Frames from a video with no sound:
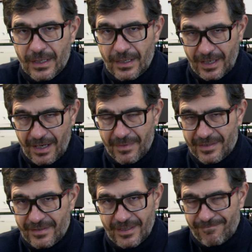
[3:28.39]

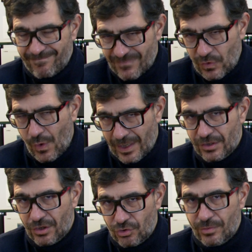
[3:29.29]
Realmente,
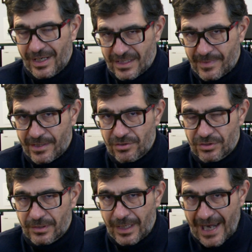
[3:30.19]
cuando lo tuve en las
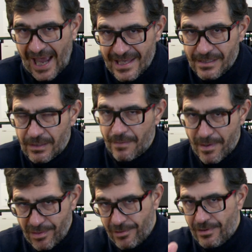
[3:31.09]
manos, Nain
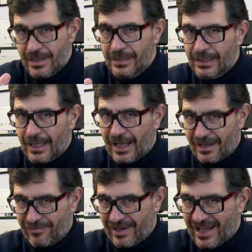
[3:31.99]
empezó a
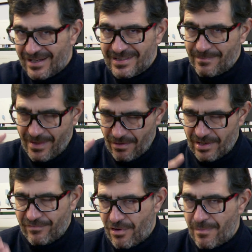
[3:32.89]
reflejárseme de
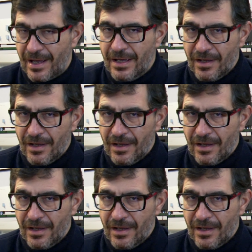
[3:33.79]
otra forma.